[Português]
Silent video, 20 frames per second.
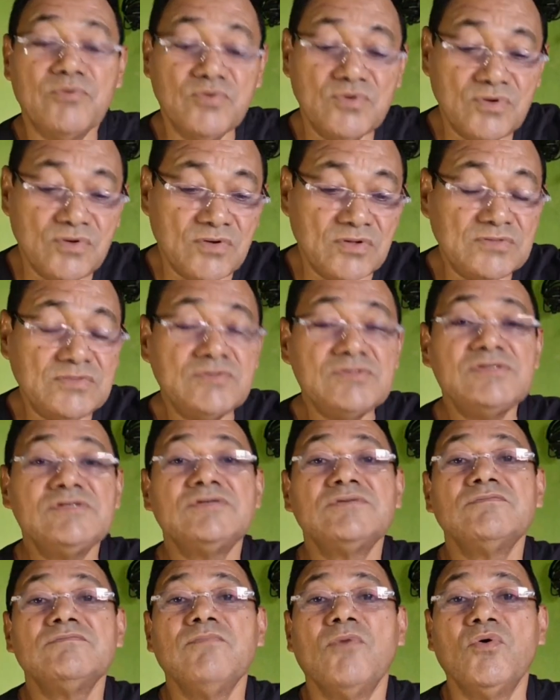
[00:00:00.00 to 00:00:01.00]
por
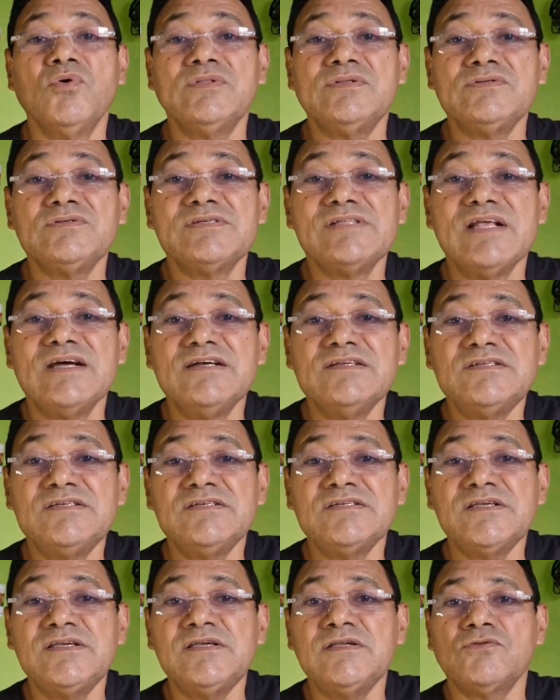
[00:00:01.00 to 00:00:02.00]
outros, outros
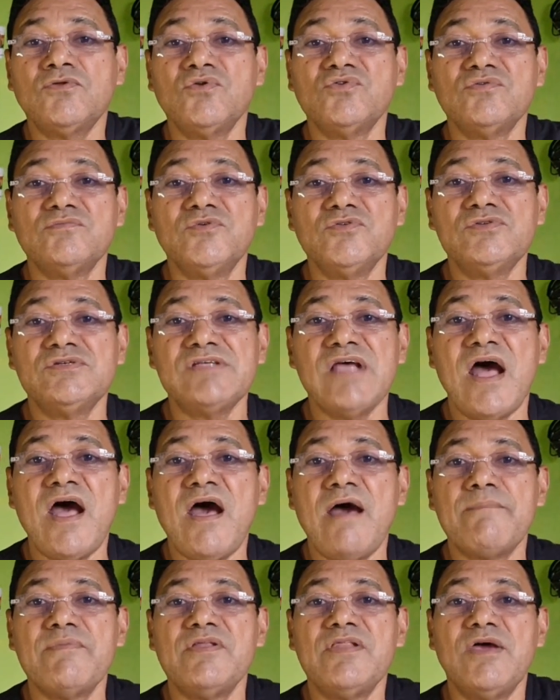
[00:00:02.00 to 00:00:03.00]
lances que todo mundo
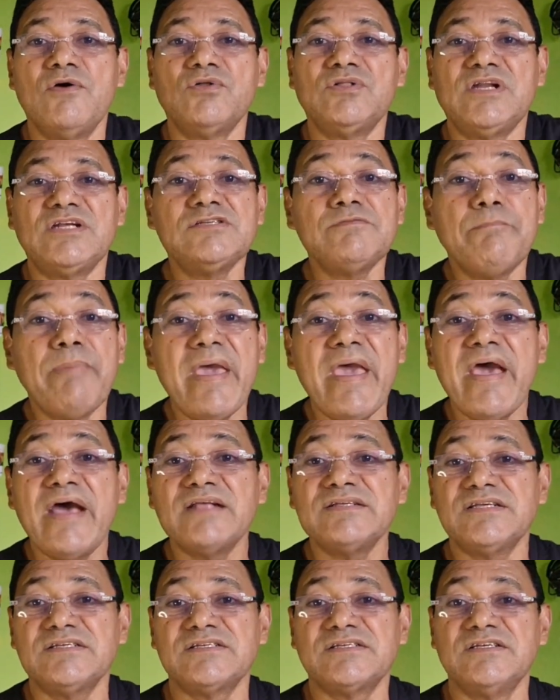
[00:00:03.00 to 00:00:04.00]
sabe, né? outras
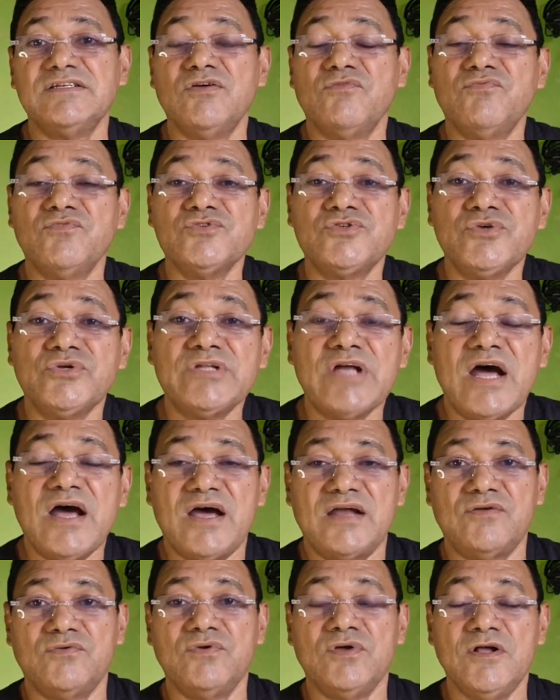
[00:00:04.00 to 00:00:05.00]
peças que não
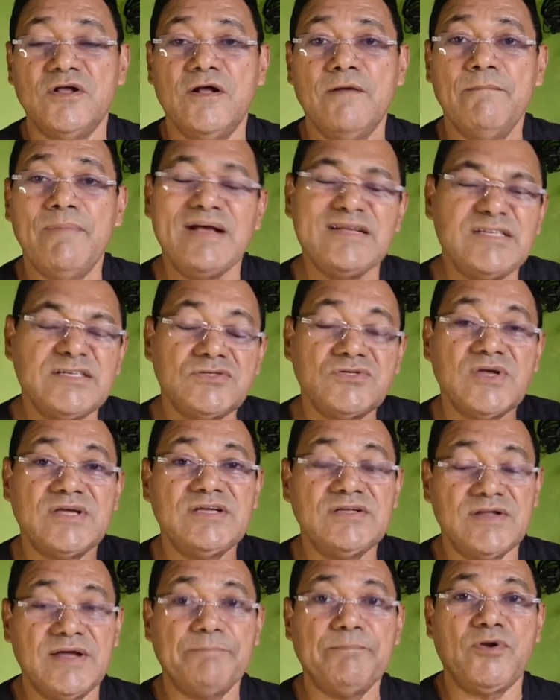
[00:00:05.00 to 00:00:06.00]
funcionaram mas isso
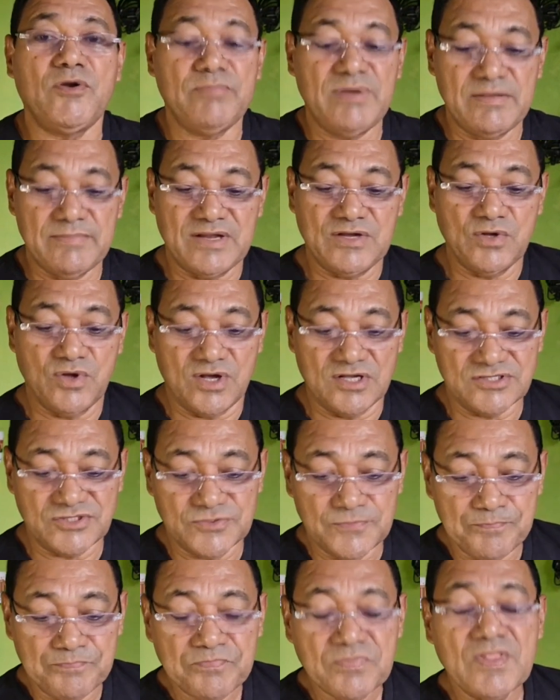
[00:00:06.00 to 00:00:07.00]
aí não é problema
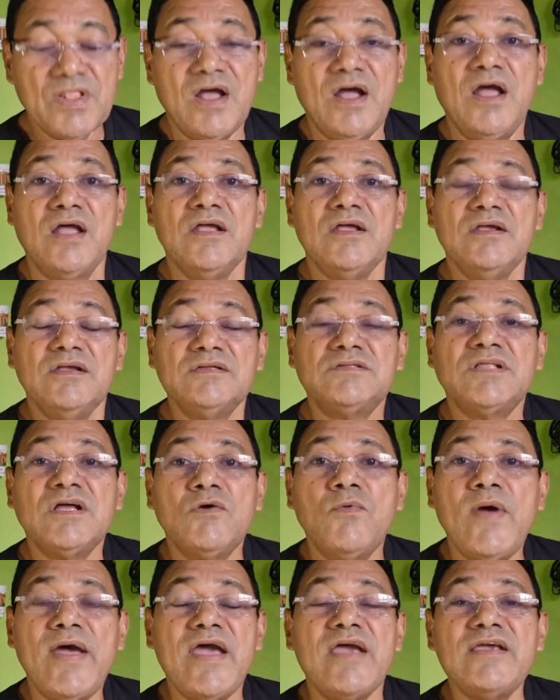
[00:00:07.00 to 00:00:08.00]
nosso. Tá?
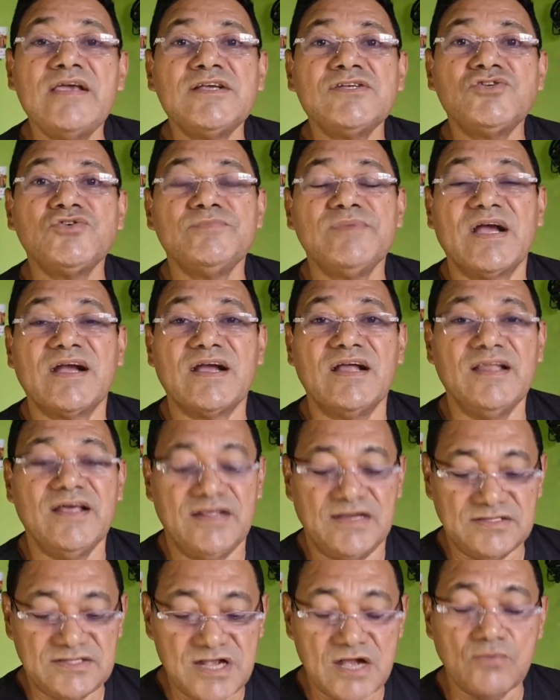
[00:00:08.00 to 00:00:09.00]
Então é isso, minha
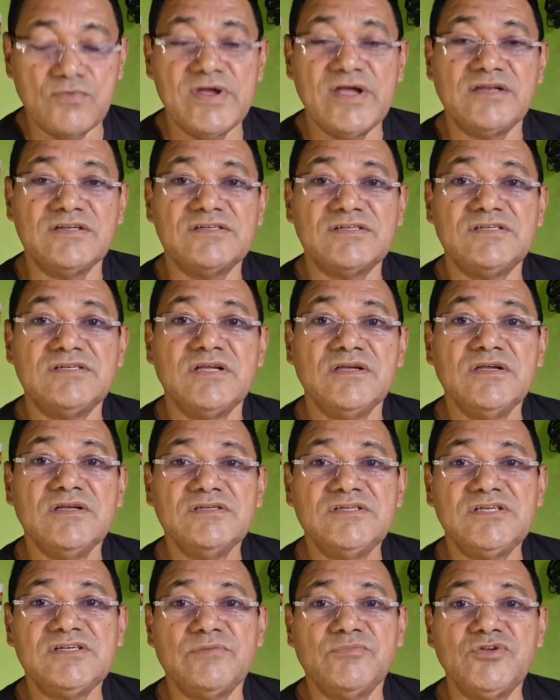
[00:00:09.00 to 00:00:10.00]
galera. Tiago Enes,
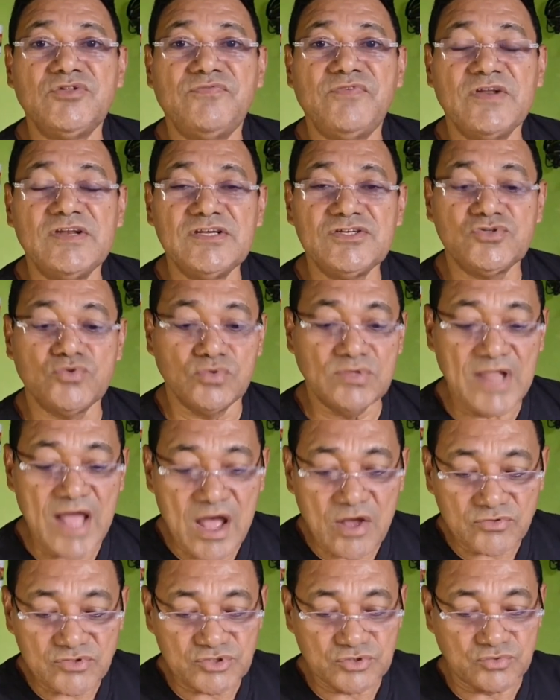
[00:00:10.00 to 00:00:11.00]
seja muito feliz no
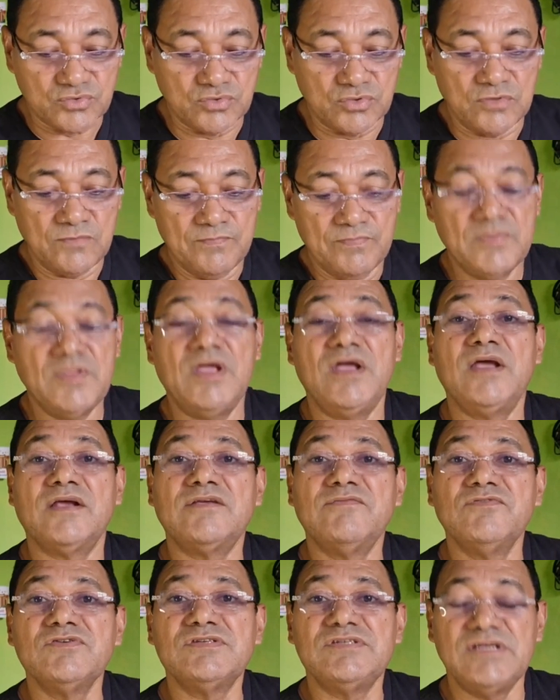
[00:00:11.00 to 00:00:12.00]
Náutico,
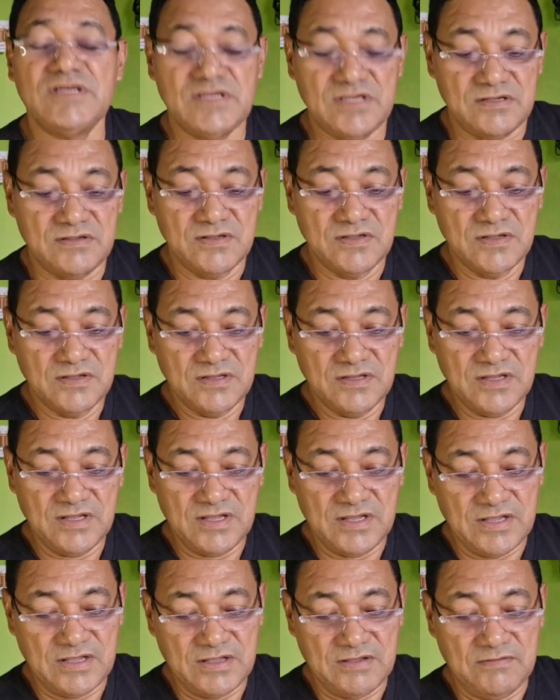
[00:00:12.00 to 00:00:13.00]
é, que você
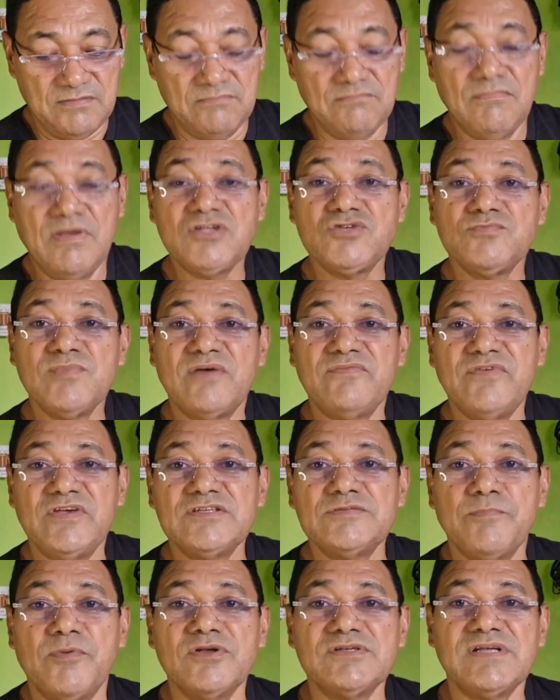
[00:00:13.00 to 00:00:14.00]
é, mais uma
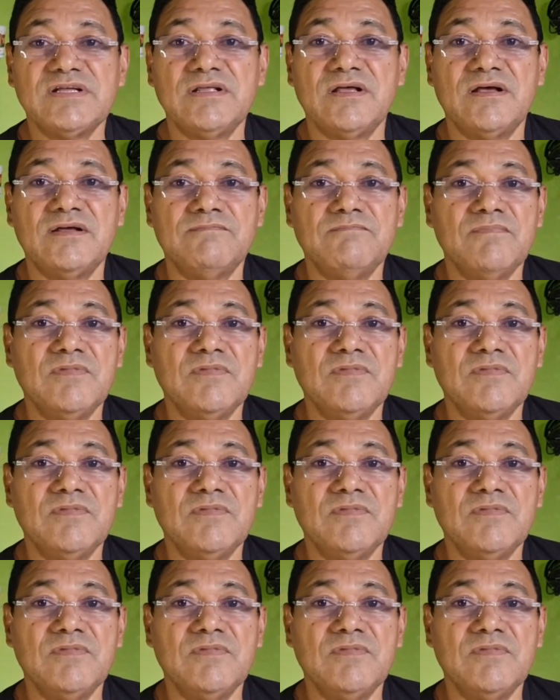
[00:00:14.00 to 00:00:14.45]
vez possa